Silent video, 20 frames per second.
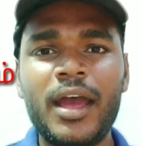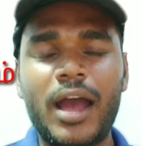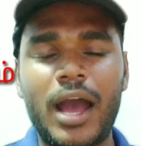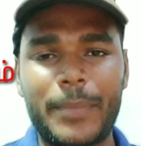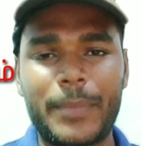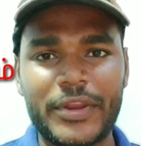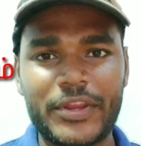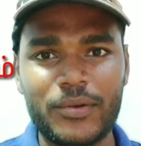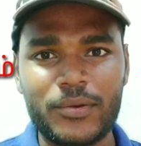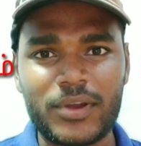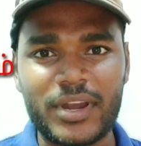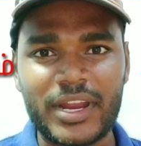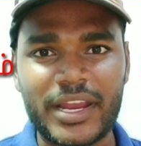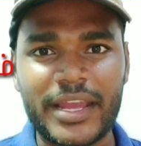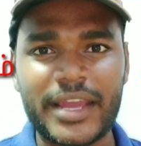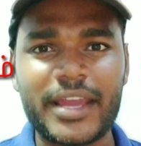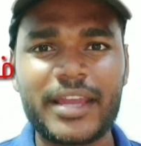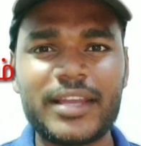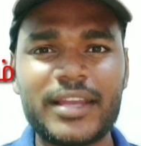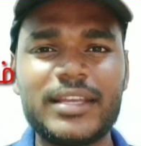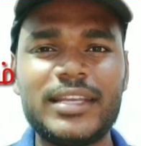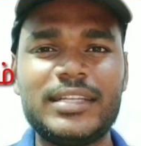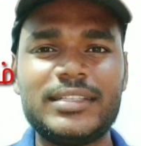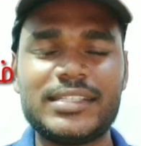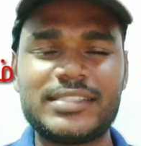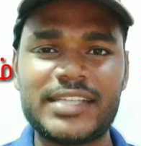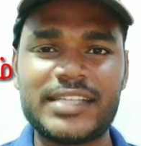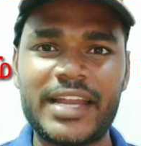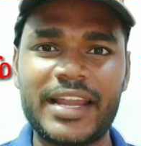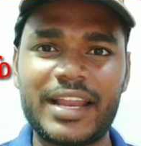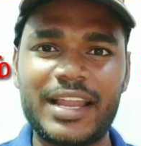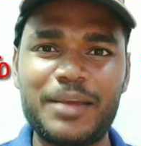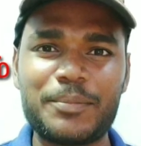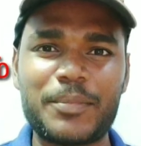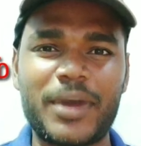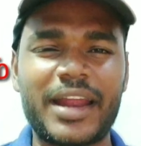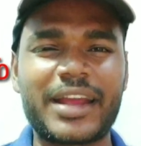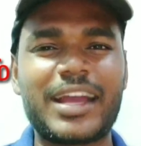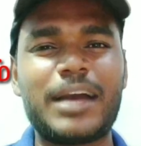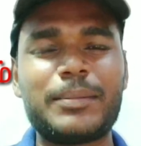அப்புறம் இன்னொன்றுங்க இந்த சேனலை
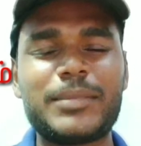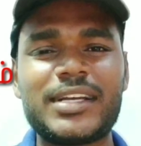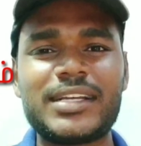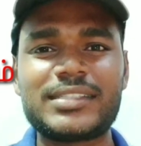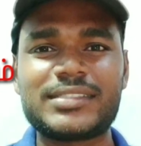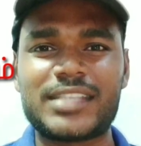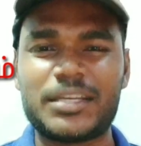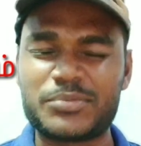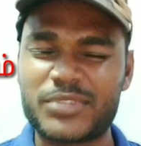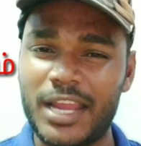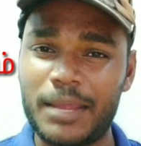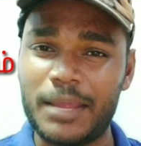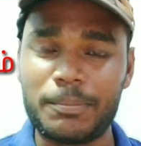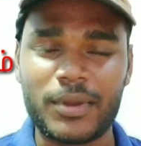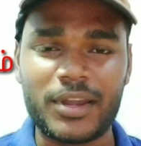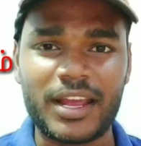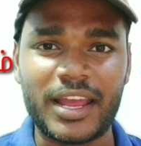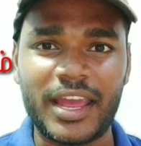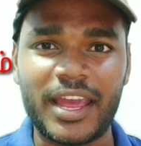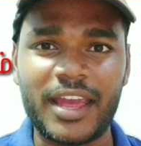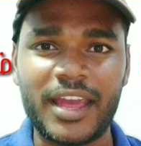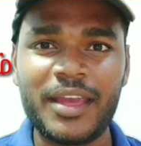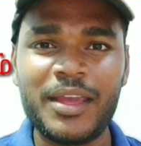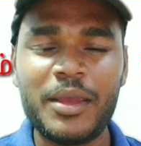மறக்காம சப்ஸ்கிரைப் பண்ணுங்க